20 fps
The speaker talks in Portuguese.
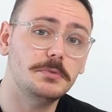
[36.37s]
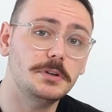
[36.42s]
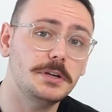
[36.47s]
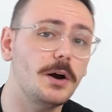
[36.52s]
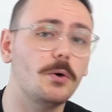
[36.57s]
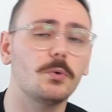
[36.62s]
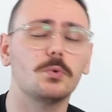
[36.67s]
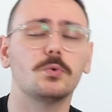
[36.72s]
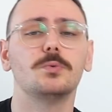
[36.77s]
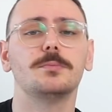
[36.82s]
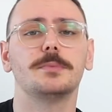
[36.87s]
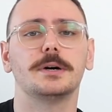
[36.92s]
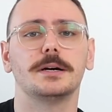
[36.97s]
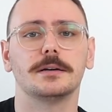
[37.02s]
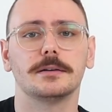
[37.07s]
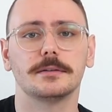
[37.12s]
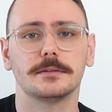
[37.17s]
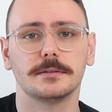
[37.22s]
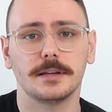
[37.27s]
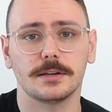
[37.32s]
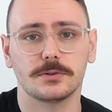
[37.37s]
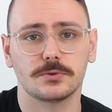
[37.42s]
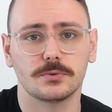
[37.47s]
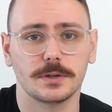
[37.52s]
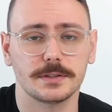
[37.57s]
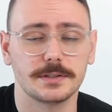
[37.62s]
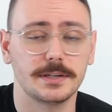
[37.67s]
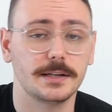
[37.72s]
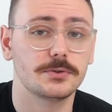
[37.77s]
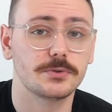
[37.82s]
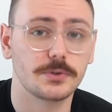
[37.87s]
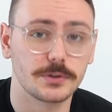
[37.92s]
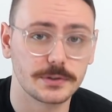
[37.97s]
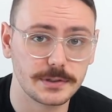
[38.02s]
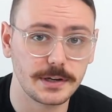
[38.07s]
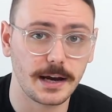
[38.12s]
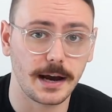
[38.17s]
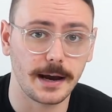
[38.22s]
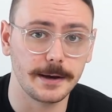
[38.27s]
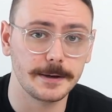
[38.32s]
em alguma das suas redes
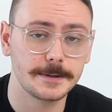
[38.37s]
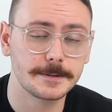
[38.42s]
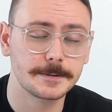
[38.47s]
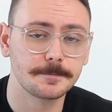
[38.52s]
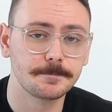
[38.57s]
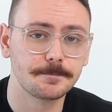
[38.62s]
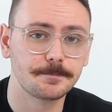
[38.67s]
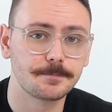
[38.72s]
sociais.